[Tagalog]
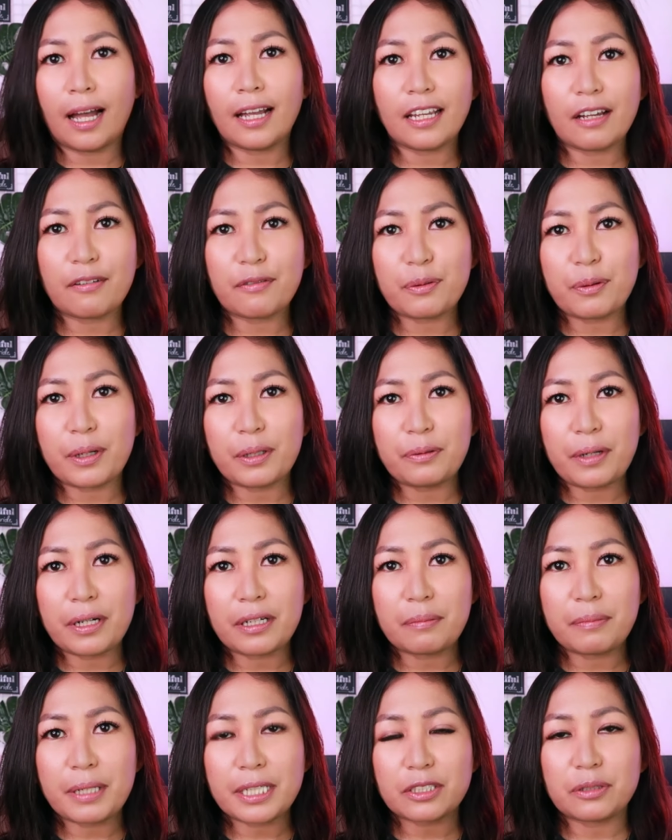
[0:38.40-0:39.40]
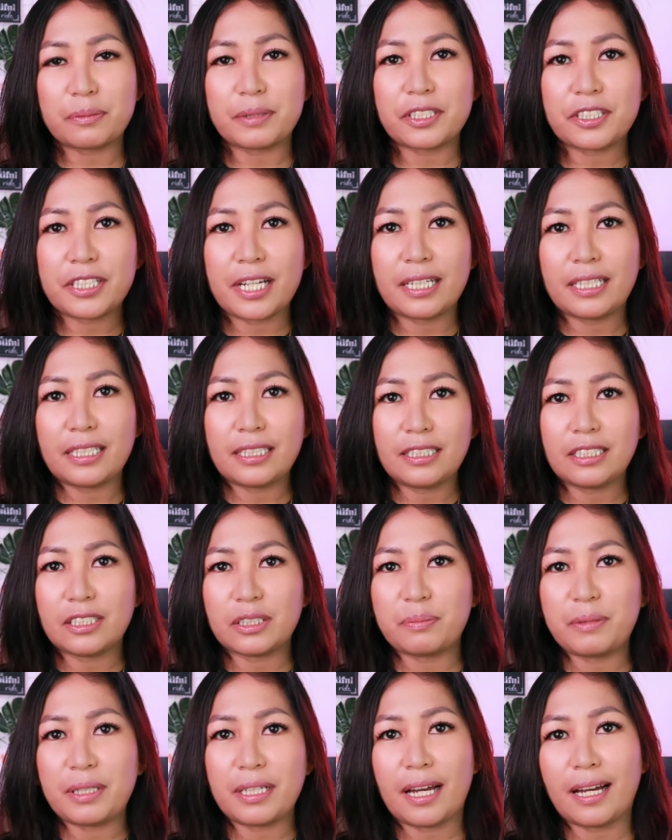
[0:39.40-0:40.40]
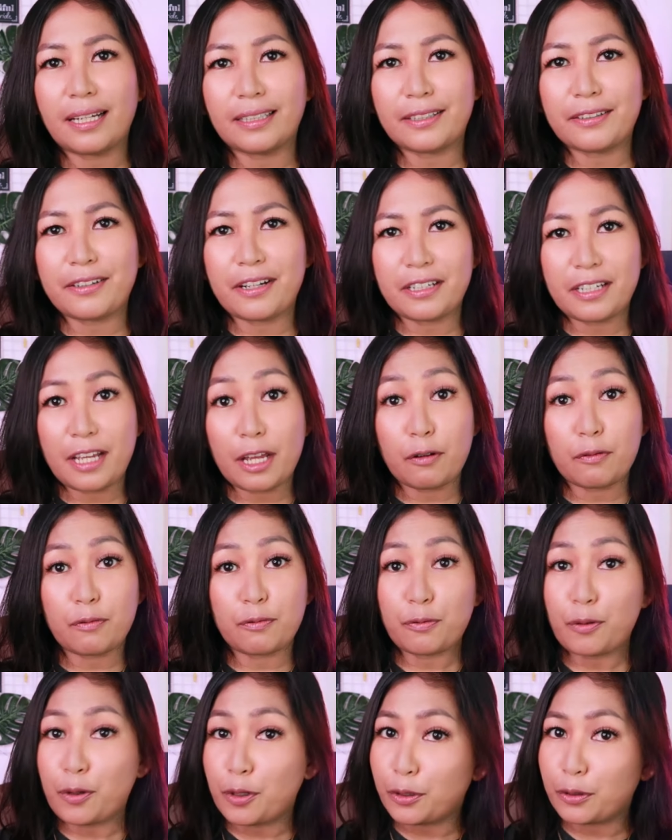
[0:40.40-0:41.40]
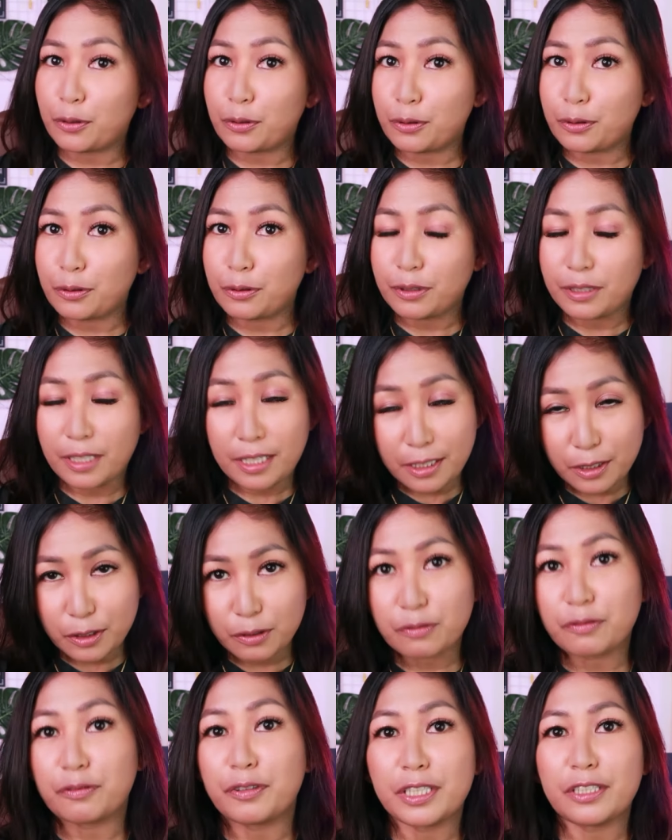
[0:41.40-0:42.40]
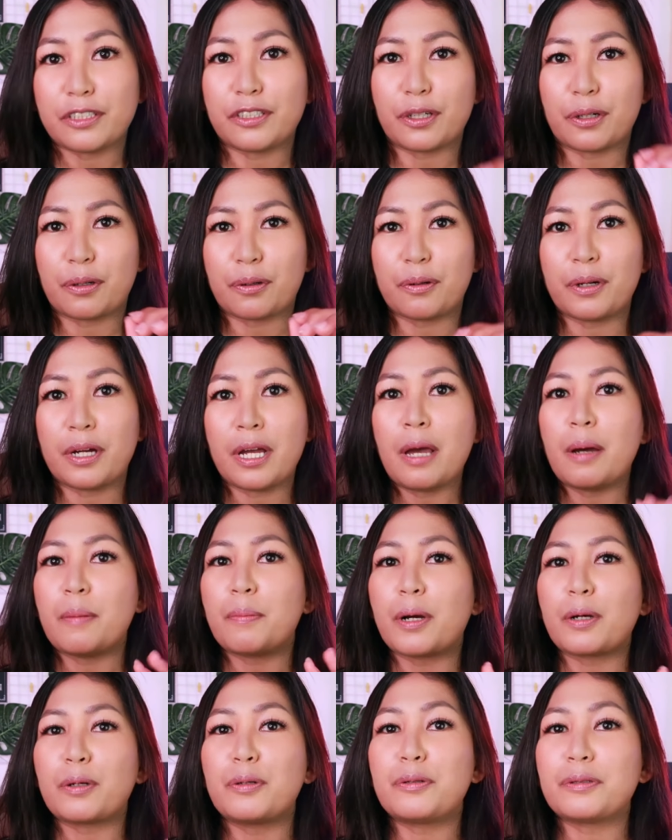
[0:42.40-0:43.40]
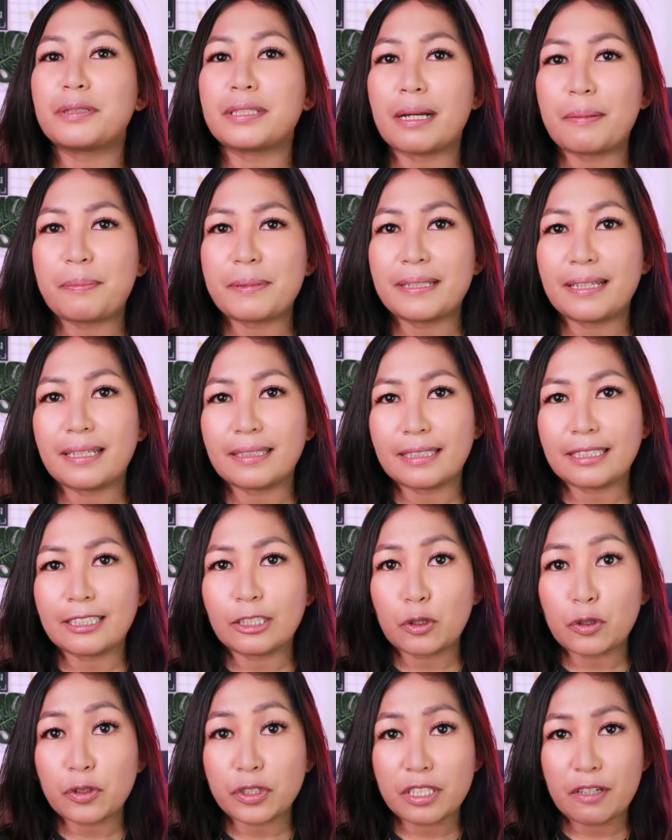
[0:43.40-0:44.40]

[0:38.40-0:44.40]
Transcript: Hi everyone! Welcome back to my channel. It's me, Ate and for today's video, pag-uusapan natin tong